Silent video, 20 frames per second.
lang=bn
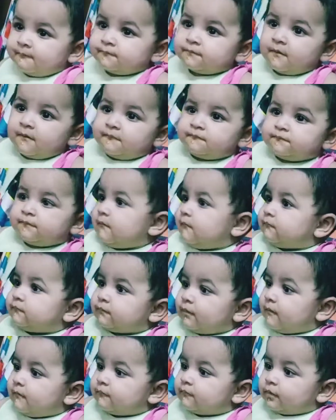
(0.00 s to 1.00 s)
তার সঙ্গে
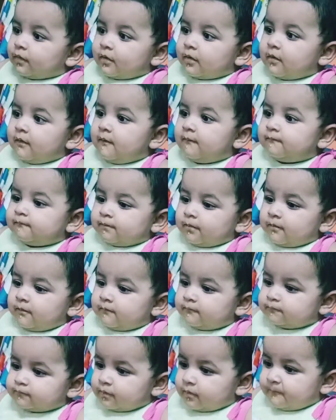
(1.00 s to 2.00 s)
এটাও বলে রাখি বাচ্চারা
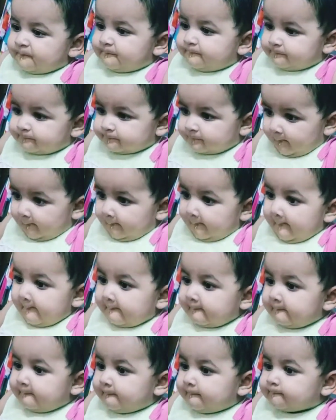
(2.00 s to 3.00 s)
সলিড ফুড খাওয়া
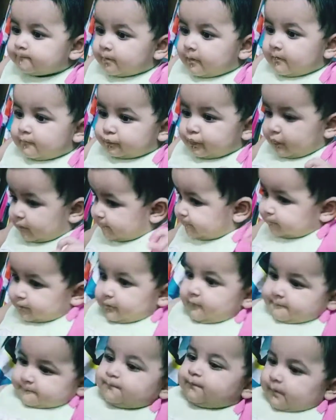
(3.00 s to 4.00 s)
স্টার্ট করলে
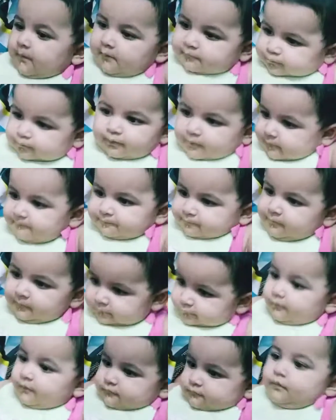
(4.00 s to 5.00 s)
বাচ্চাদেরকে কিন্তু
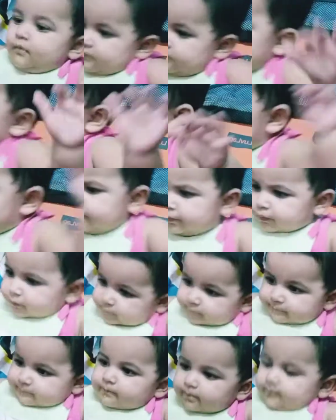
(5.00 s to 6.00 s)
জলটা ঠিকঠাকভাবে
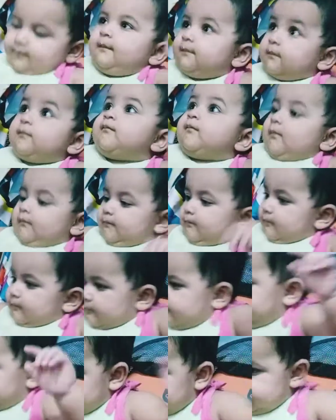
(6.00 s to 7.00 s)
মেনটেন করা উচিত
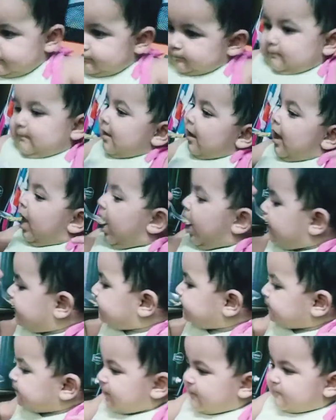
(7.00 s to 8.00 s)
সবসময়
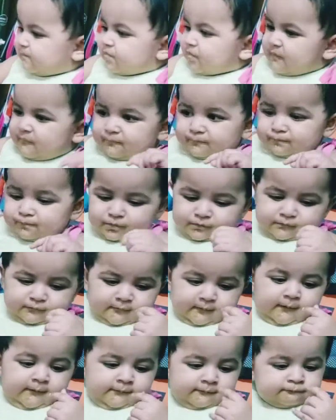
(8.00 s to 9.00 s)
সলিড ফুড খাওয়ানোর
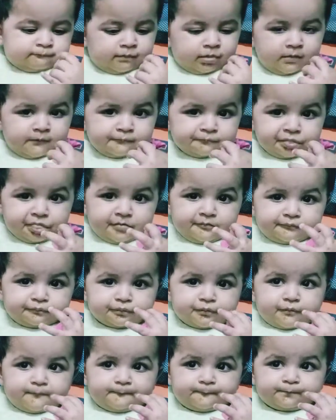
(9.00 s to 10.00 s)
সাথে সাথেই
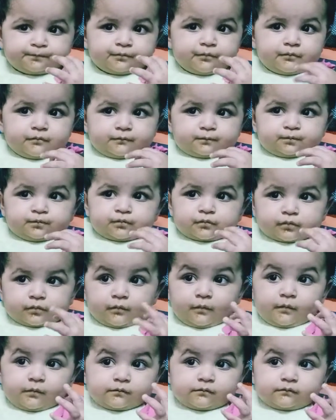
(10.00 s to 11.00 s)
বাচ্চাদেরকে জল খাইও
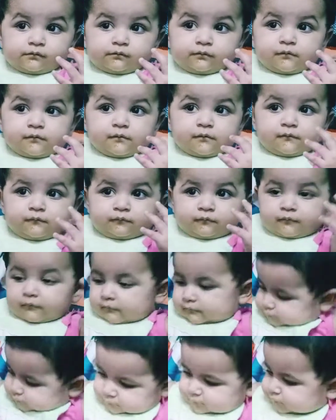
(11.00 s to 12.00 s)

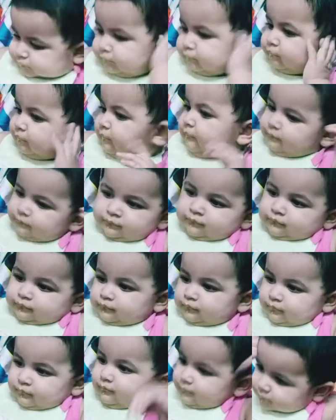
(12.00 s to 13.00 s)
তাহলে বাচ্চাদের
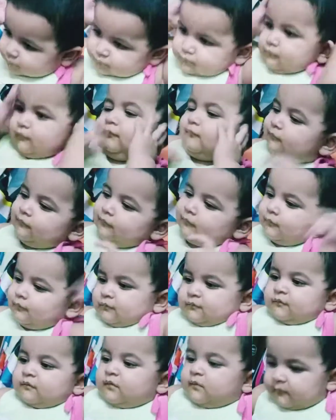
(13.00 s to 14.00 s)
অনেক কনস্টিপেশনের
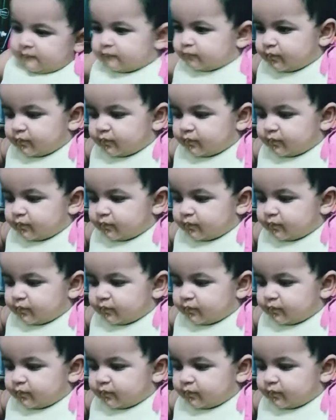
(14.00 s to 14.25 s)
প্রবলেমও